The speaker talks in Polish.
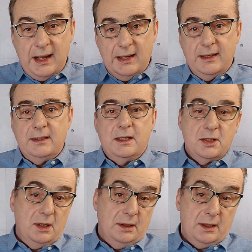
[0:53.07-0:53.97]
ale
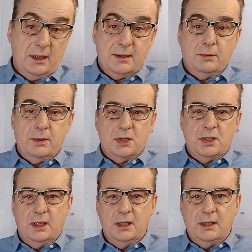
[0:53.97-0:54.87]
jeżeli interesujesz
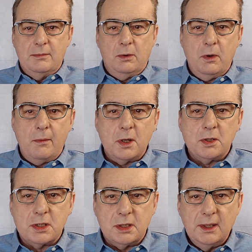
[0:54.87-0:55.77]
się rynkiem
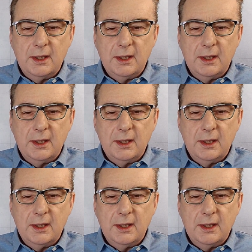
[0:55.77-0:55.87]
nieruchomości